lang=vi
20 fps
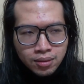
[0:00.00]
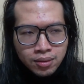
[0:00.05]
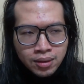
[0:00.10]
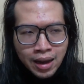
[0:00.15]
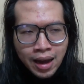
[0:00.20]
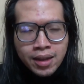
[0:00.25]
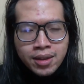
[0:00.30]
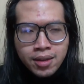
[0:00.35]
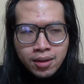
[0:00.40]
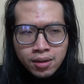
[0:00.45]

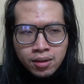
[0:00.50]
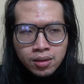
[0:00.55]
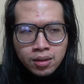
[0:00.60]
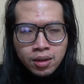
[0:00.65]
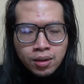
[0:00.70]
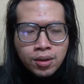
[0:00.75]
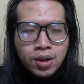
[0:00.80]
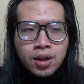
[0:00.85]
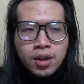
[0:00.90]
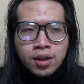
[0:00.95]
cá nhân
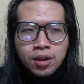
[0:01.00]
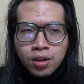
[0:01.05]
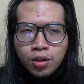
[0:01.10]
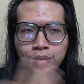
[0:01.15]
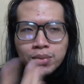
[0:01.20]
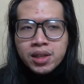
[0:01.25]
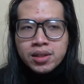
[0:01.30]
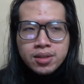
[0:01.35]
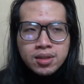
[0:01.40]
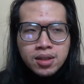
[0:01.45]
kiểu không
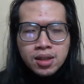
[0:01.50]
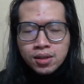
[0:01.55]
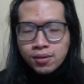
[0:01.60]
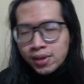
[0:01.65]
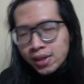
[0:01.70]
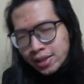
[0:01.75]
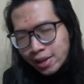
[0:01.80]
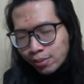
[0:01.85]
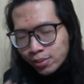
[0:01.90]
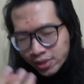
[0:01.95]
biết gì
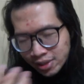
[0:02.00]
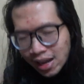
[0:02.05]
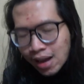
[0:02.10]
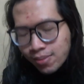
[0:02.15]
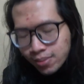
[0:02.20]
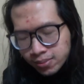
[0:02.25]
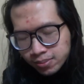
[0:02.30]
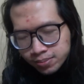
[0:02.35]
về giám sát